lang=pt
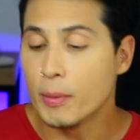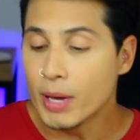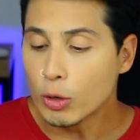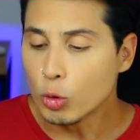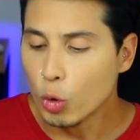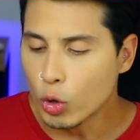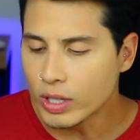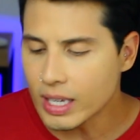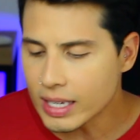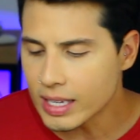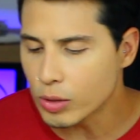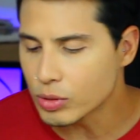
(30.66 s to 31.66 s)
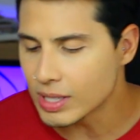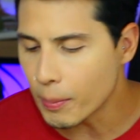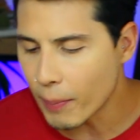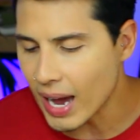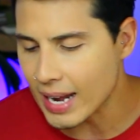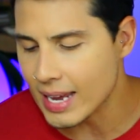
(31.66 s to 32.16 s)
Primeiro look que eu
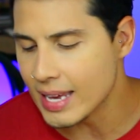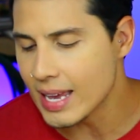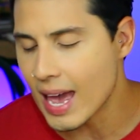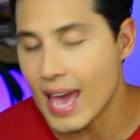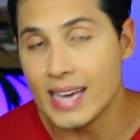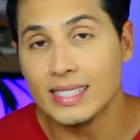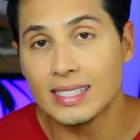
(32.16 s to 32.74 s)
separei é